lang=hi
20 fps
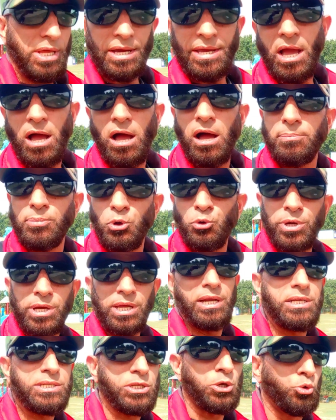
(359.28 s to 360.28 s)
ताकि आप लोगों
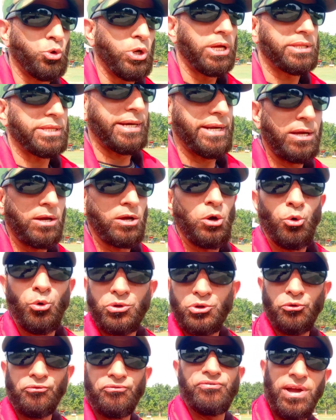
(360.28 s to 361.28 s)
के लिए सहूलत रहे
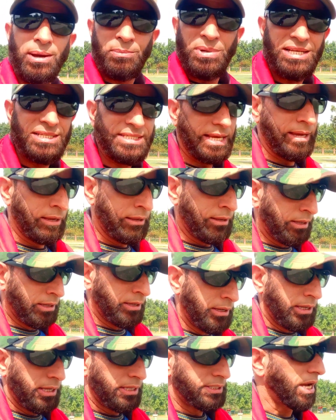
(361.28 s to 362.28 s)
और जो फैमिलीज़ हैं
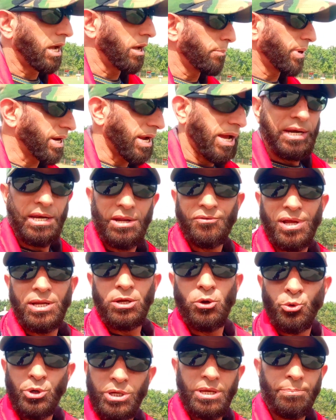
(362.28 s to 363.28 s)
यहाँ पर आने
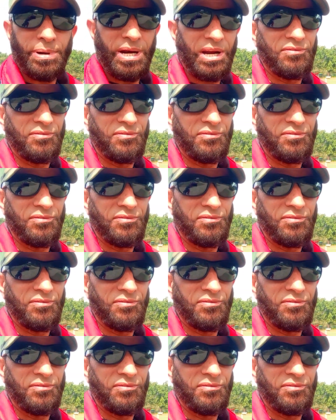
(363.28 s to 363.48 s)
वाली उनकी